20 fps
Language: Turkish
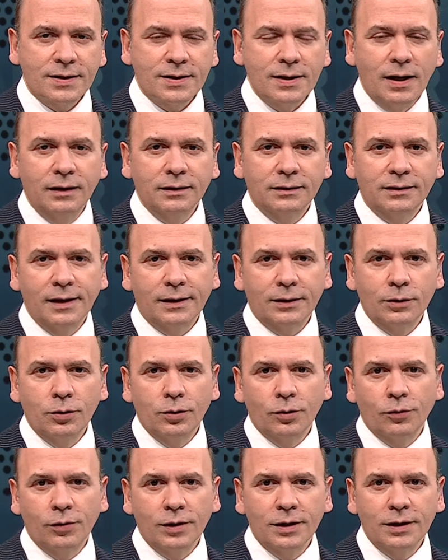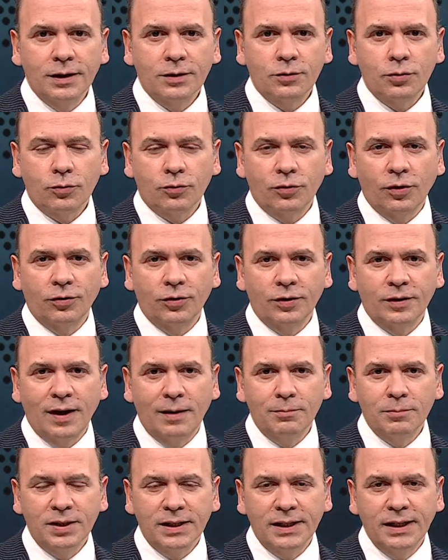Sağlık teknolojilerinde çok
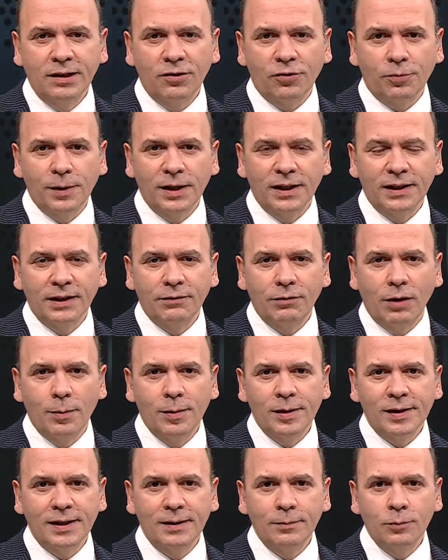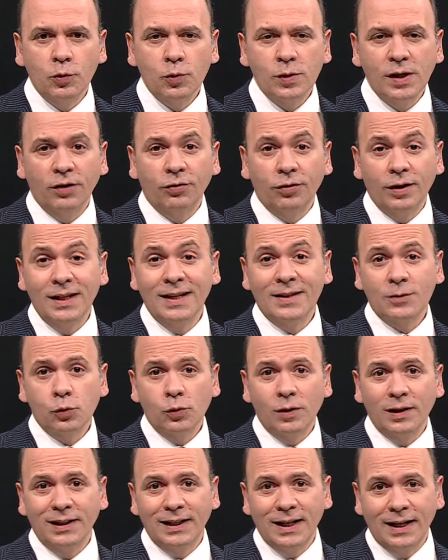şaşırtan bir gelişmeyle devam edelim. Yüzgeçleriyle
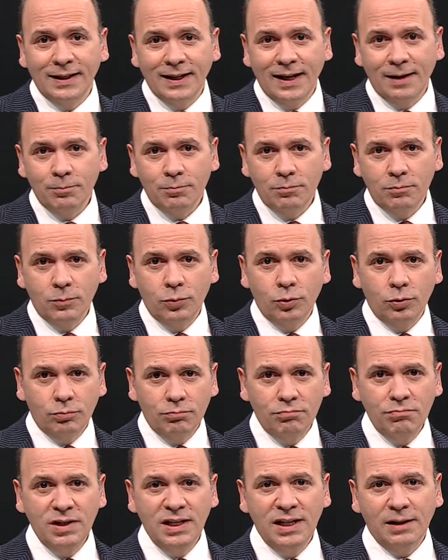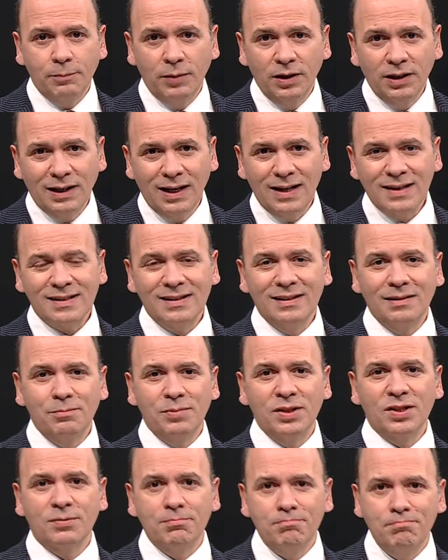suda ilerleyen bu minik balık
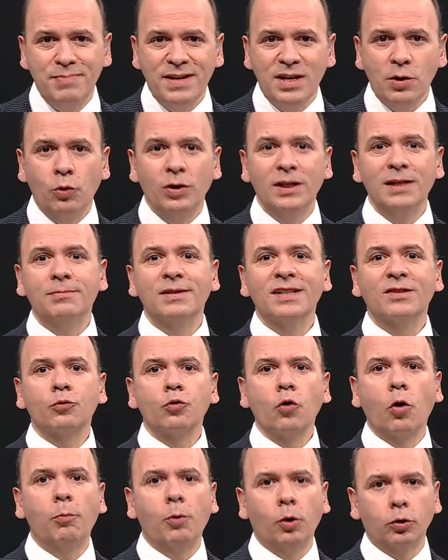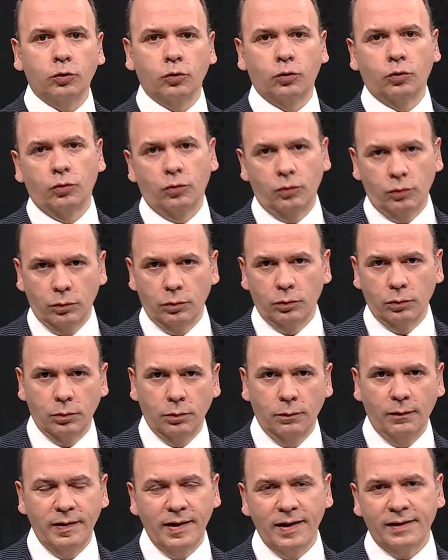aslında bir biyohibrit robot
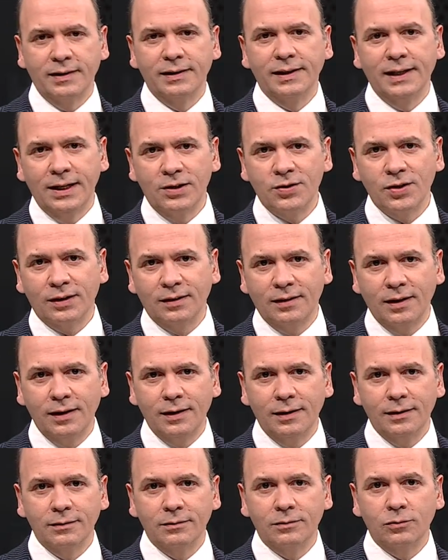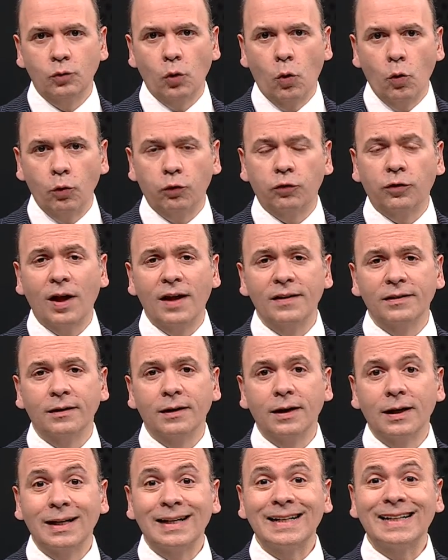ve yakın gelecekte doğuştan
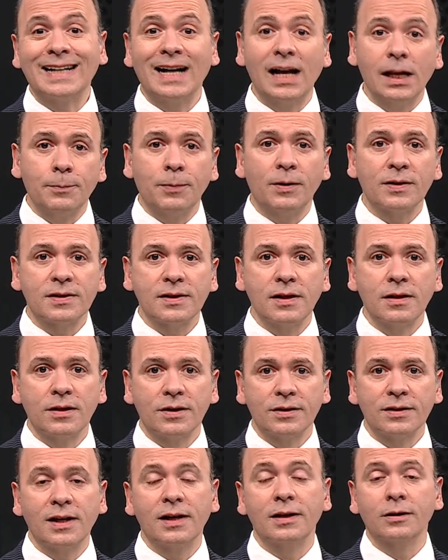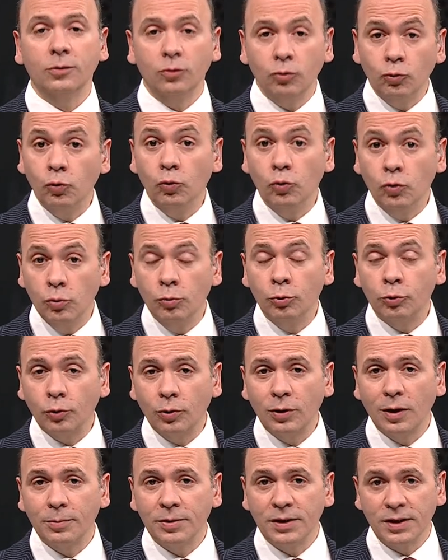kalp hastalarına umut
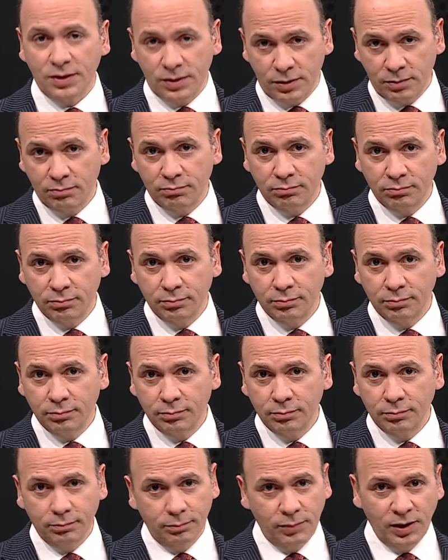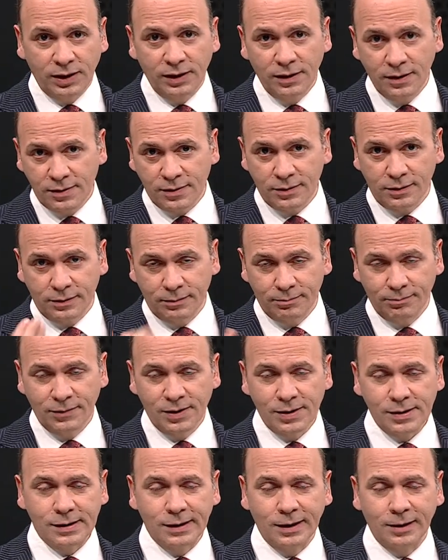olabilir. Peki nasıl?
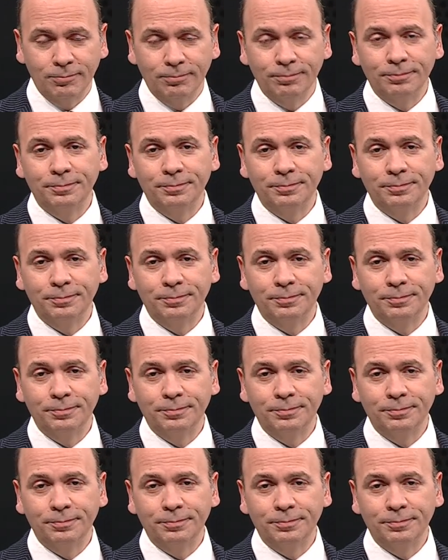İzleyelim.